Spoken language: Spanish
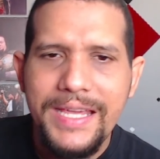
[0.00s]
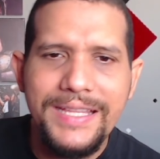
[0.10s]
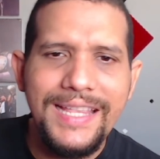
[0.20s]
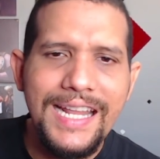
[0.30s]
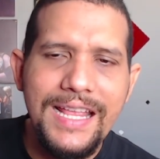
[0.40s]

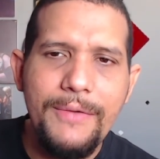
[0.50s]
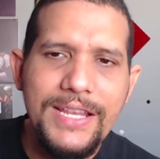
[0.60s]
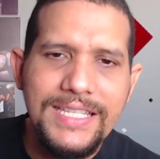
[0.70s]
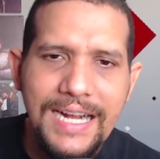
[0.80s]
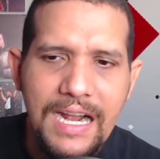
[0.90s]
y trata de
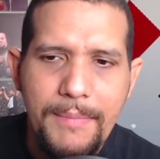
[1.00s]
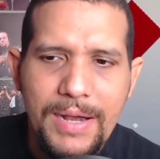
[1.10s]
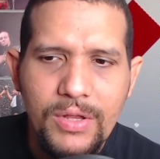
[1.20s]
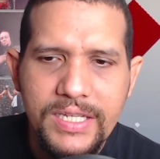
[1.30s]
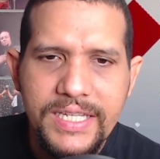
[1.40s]
vencerla en
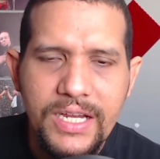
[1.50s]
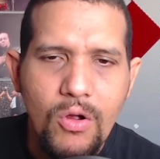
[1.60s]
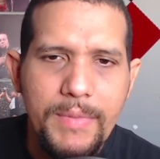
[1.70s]
menos de 5